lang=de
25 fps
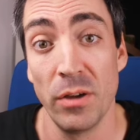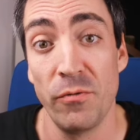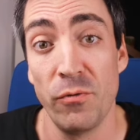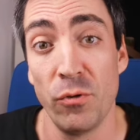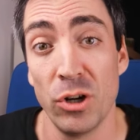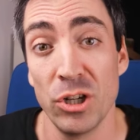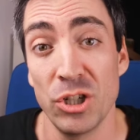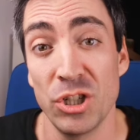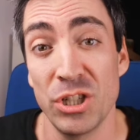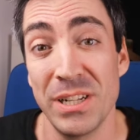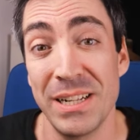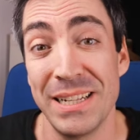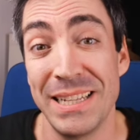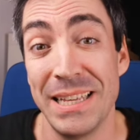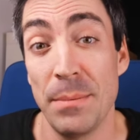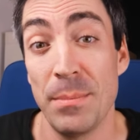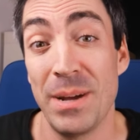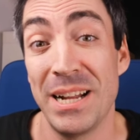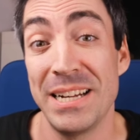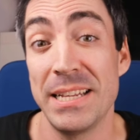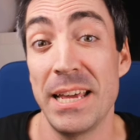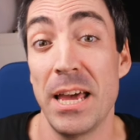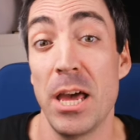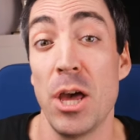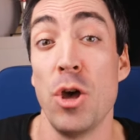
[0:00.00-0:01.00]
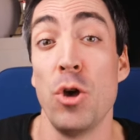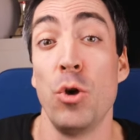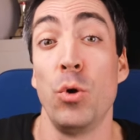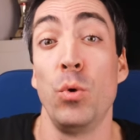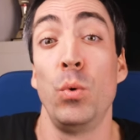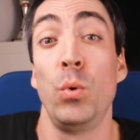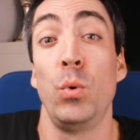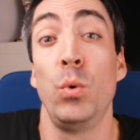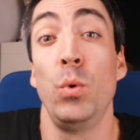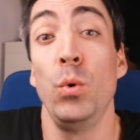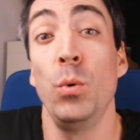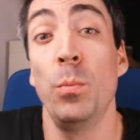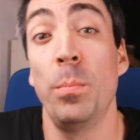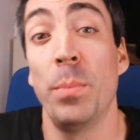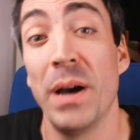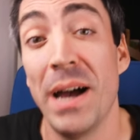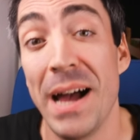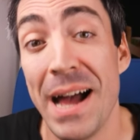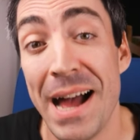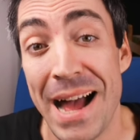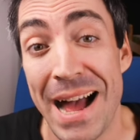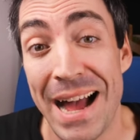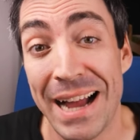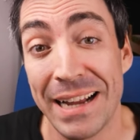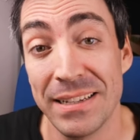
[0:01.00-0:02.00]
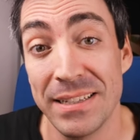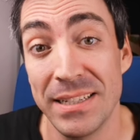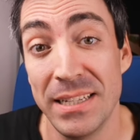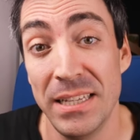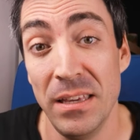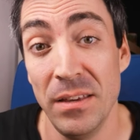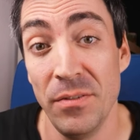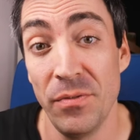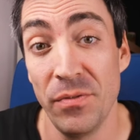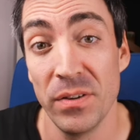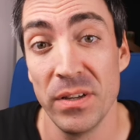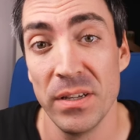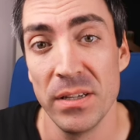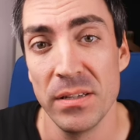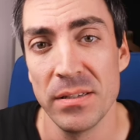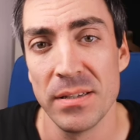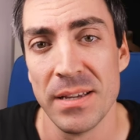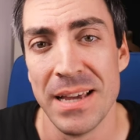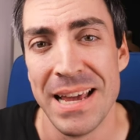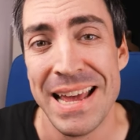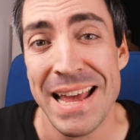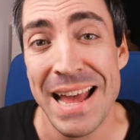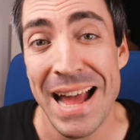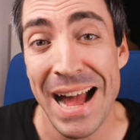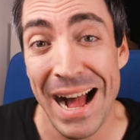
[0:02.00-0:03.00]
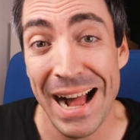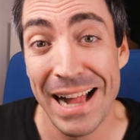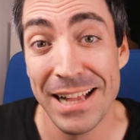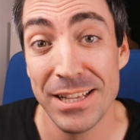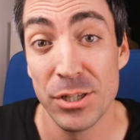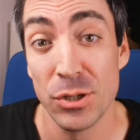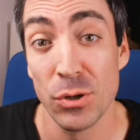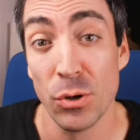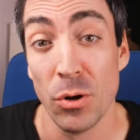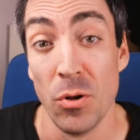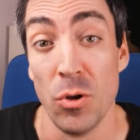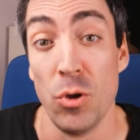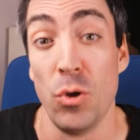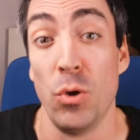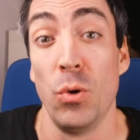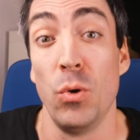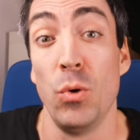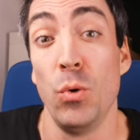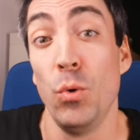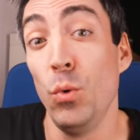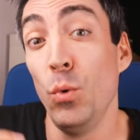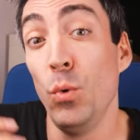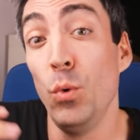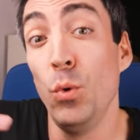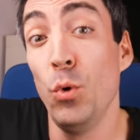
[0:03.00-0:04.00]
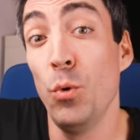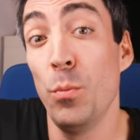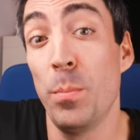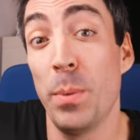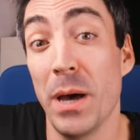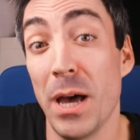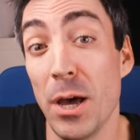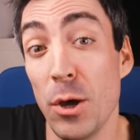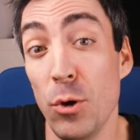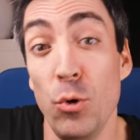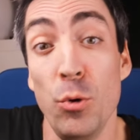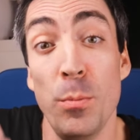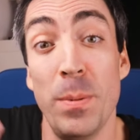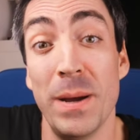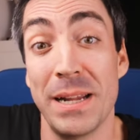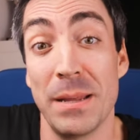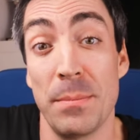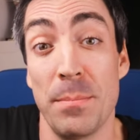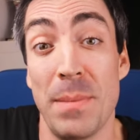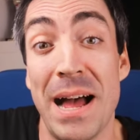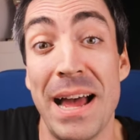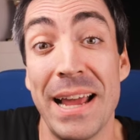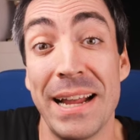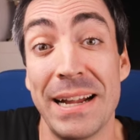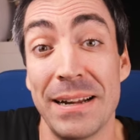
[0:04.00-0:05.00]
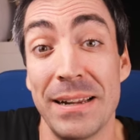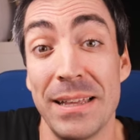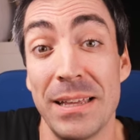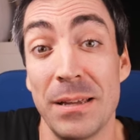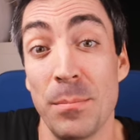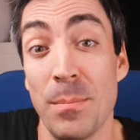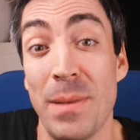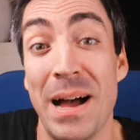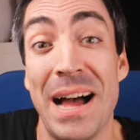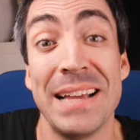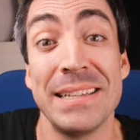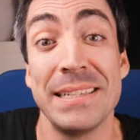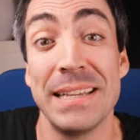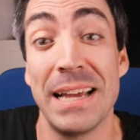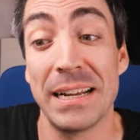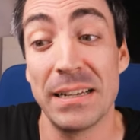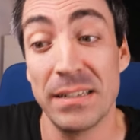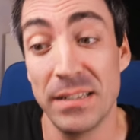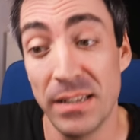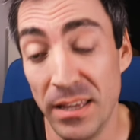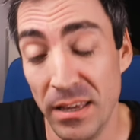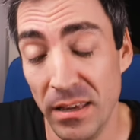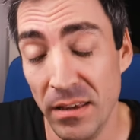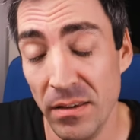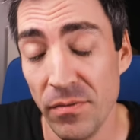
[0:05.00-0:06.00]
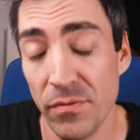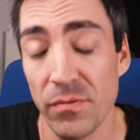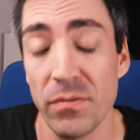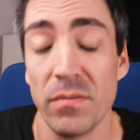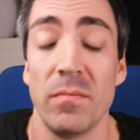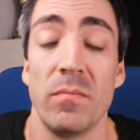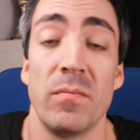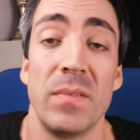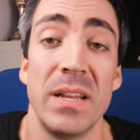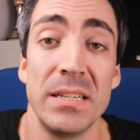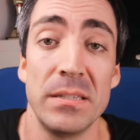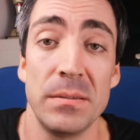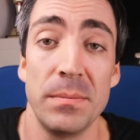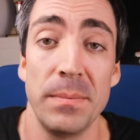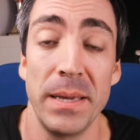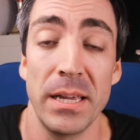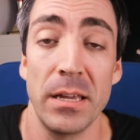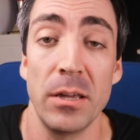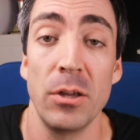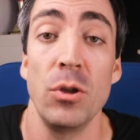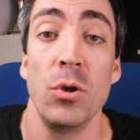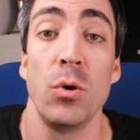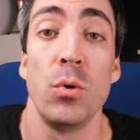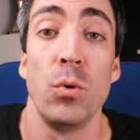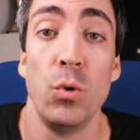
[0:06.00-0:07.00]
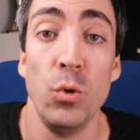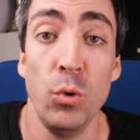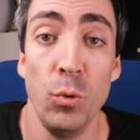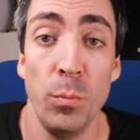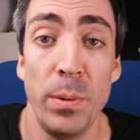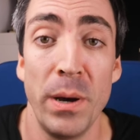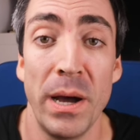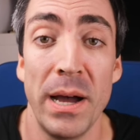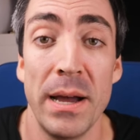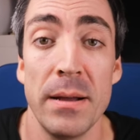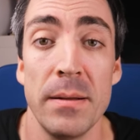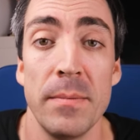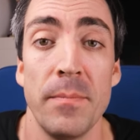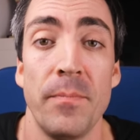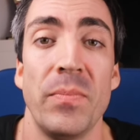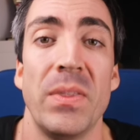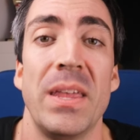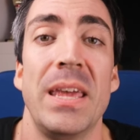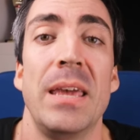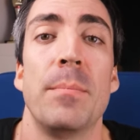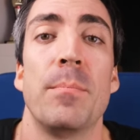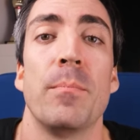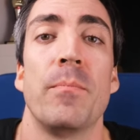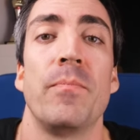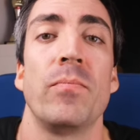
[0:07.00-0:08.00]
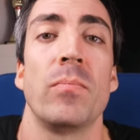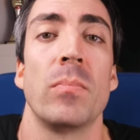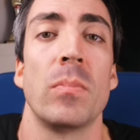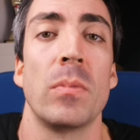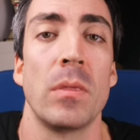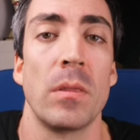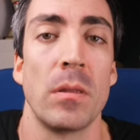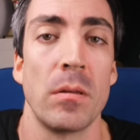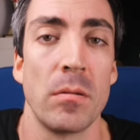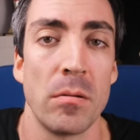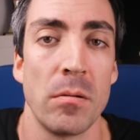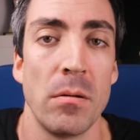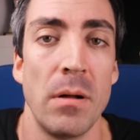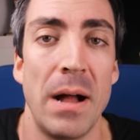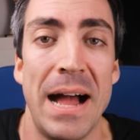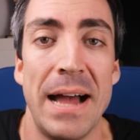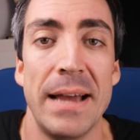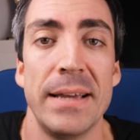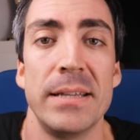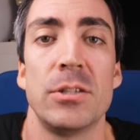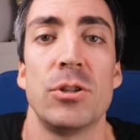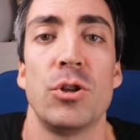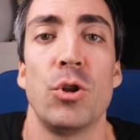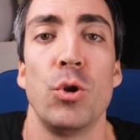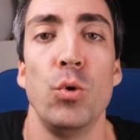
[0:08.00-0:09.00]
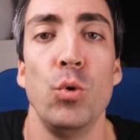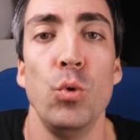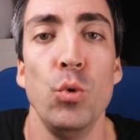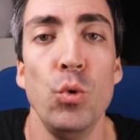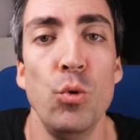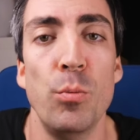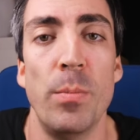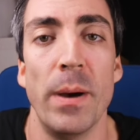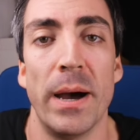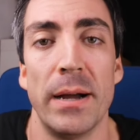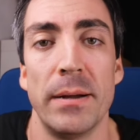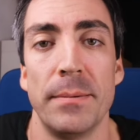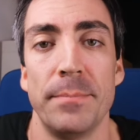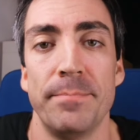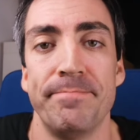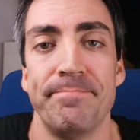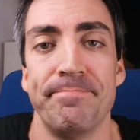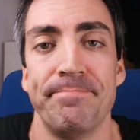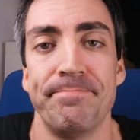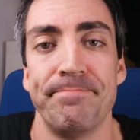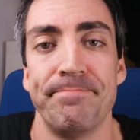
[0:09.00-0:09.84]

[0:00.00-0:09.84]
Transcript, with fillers: du dir vorstellen, jemand, der hyperaktiv ist, also über, über dem eigentlichen Maß aktiv, deswegen hyper eben heißt über.